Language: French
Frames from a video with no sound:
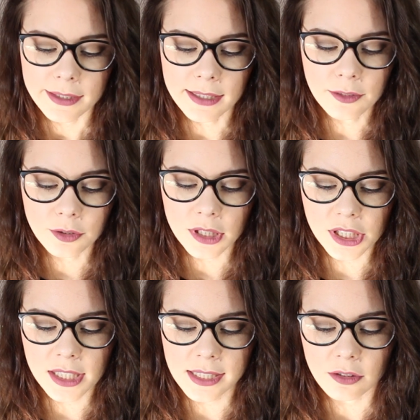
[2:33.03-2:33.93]
il est
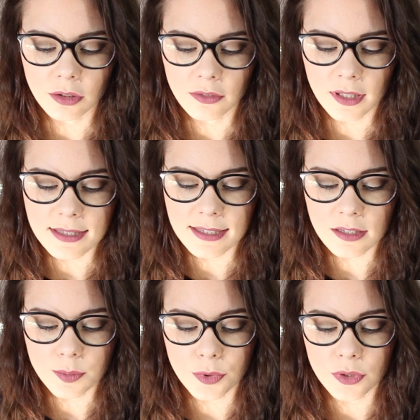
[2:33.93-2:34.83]
d'origine
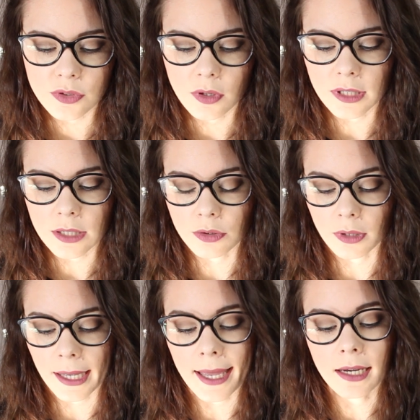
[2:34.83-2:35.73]
96%
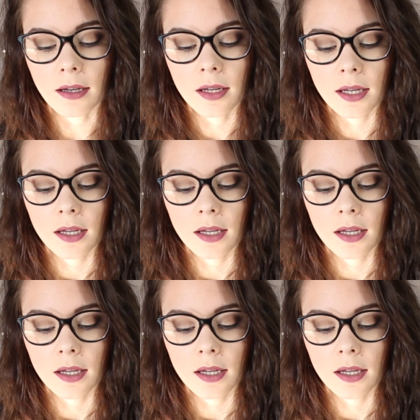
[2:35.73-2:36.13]
naturel.